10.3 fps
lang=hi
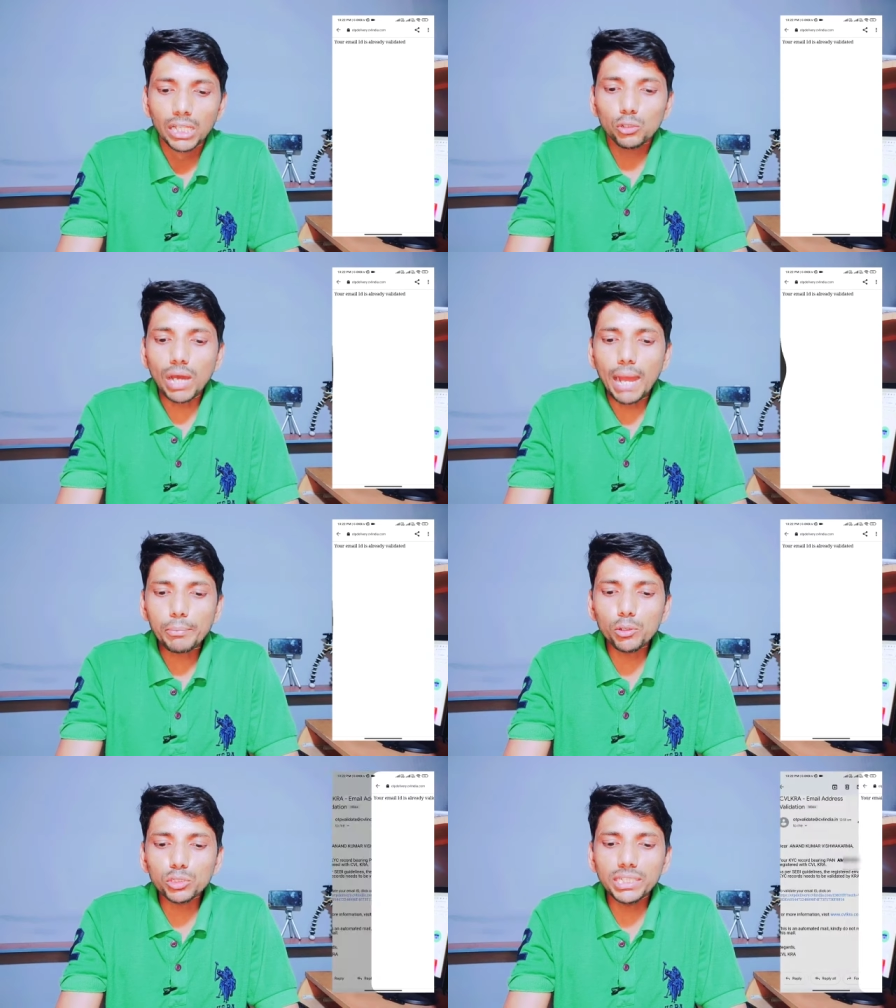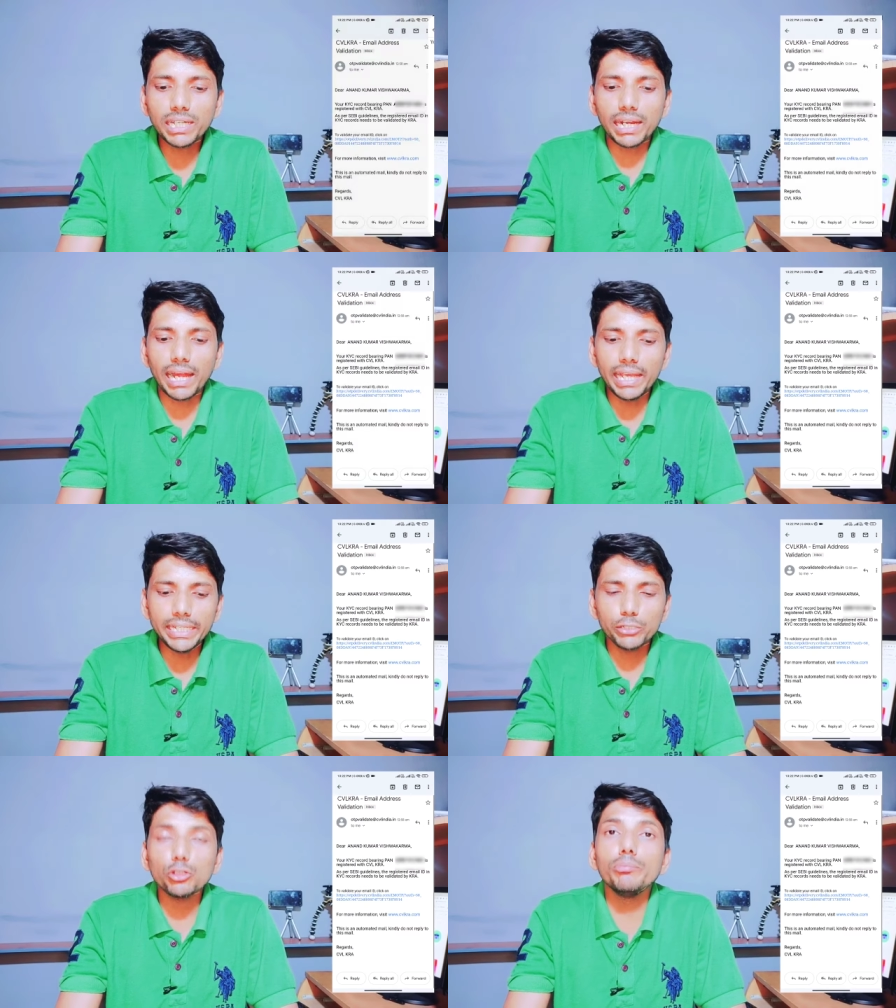तो आपको कुछ नहीं करना
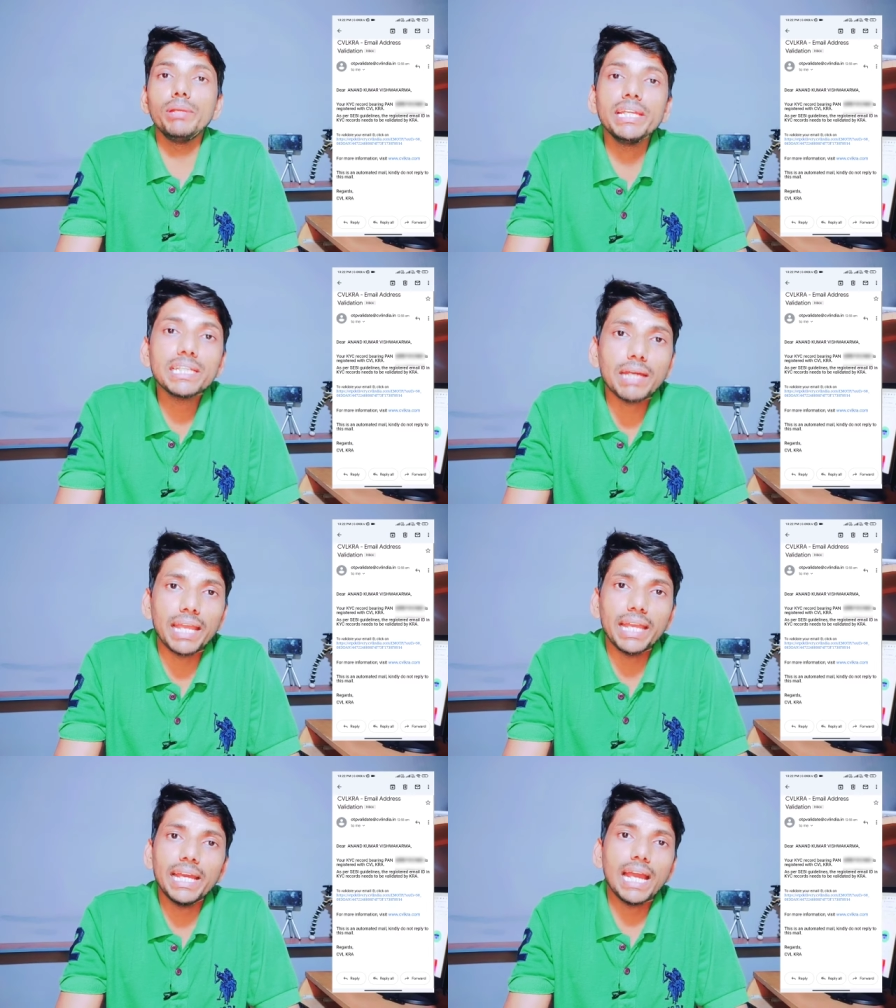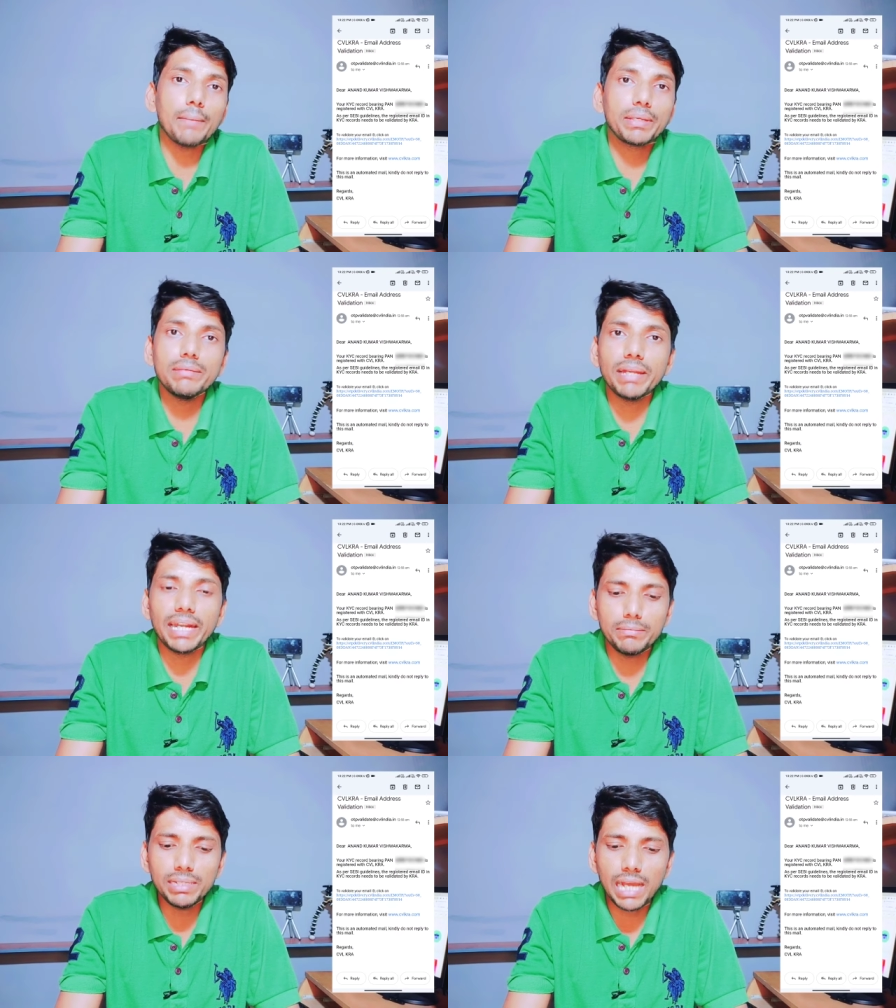है ये जो लिंक आया है आपकी ईमेल
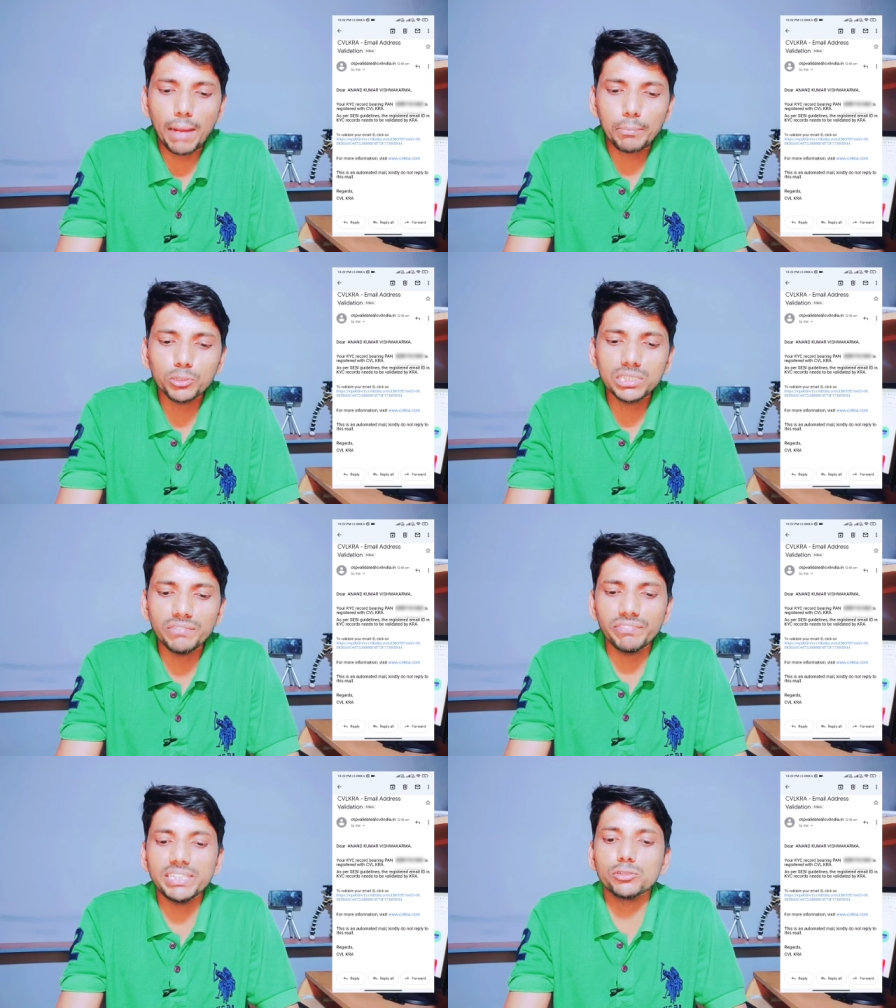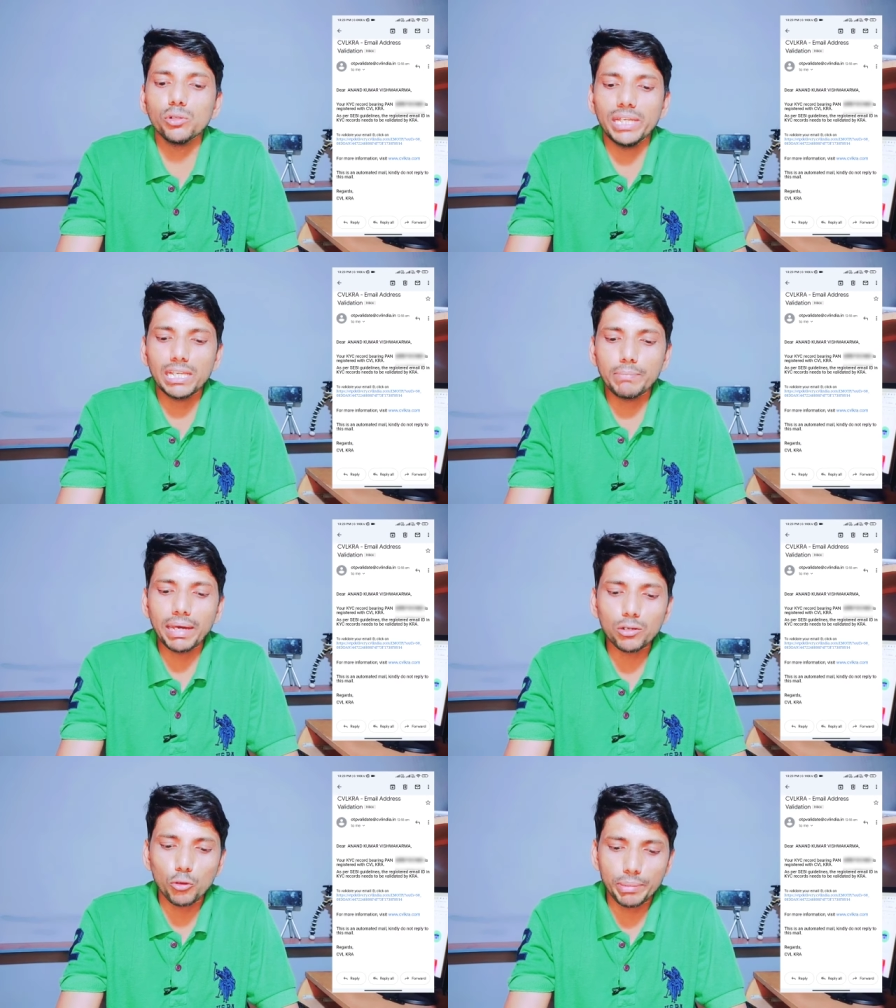आईडी में आपको सिर्फ इसको एक
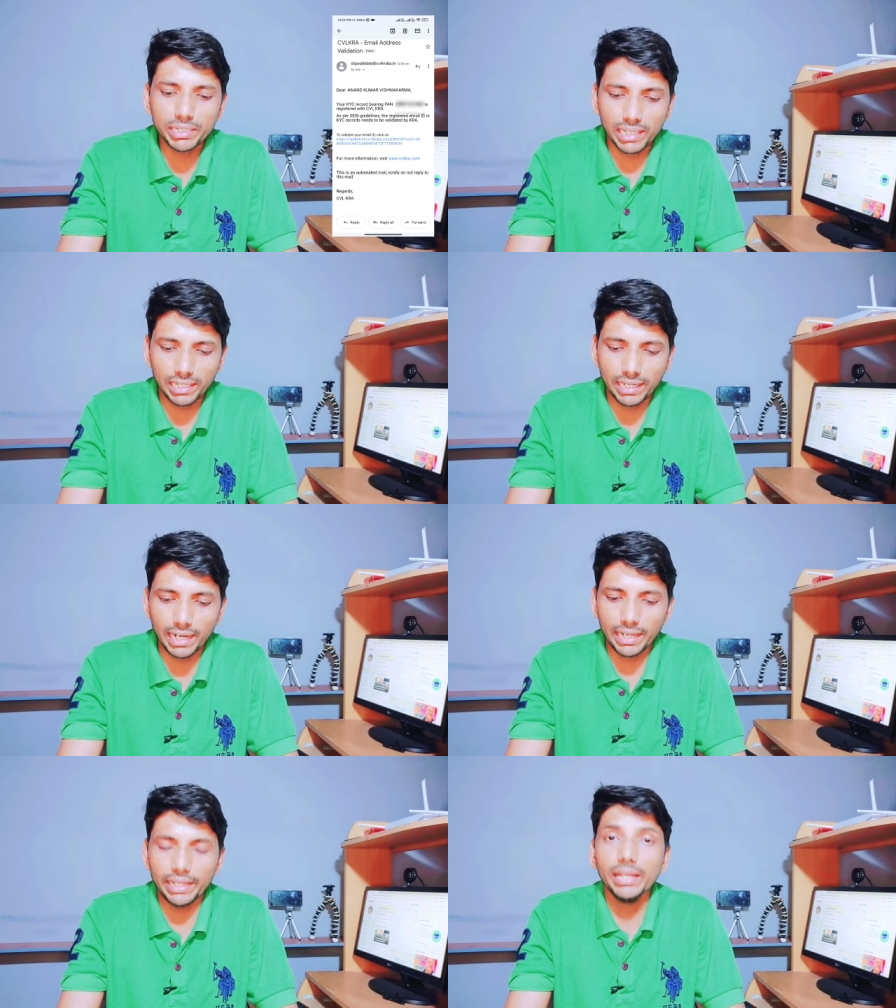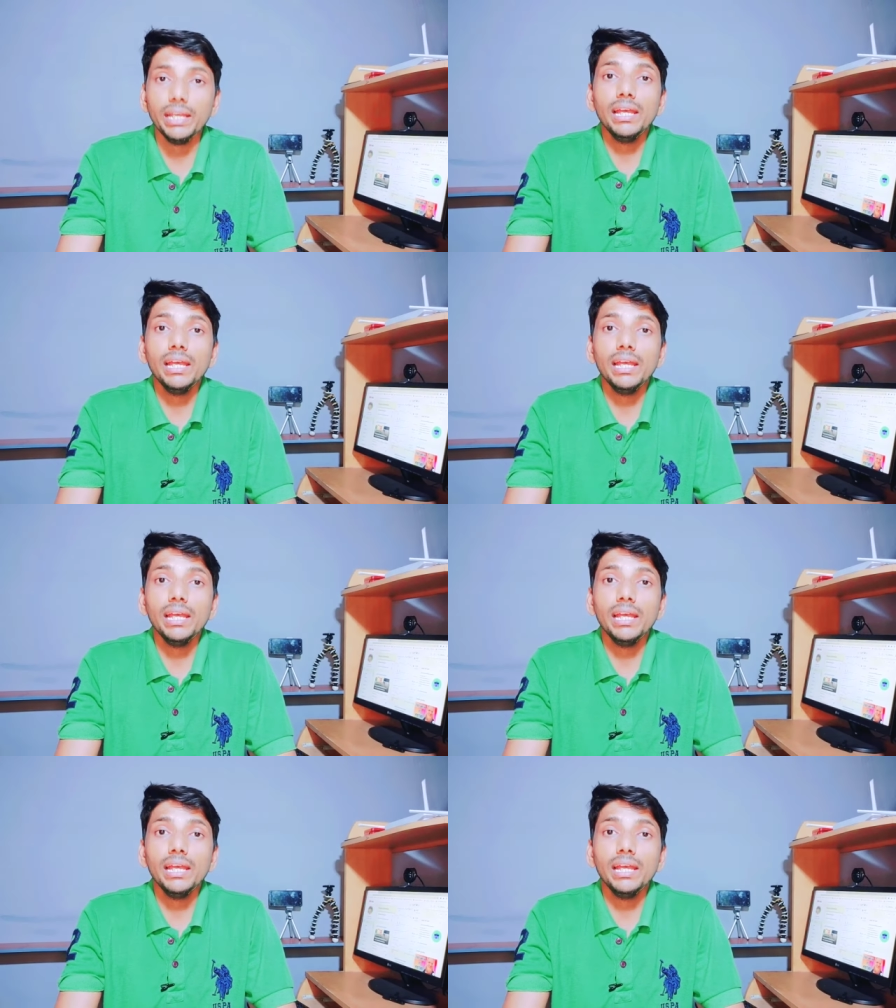बार ओपन कर लेना है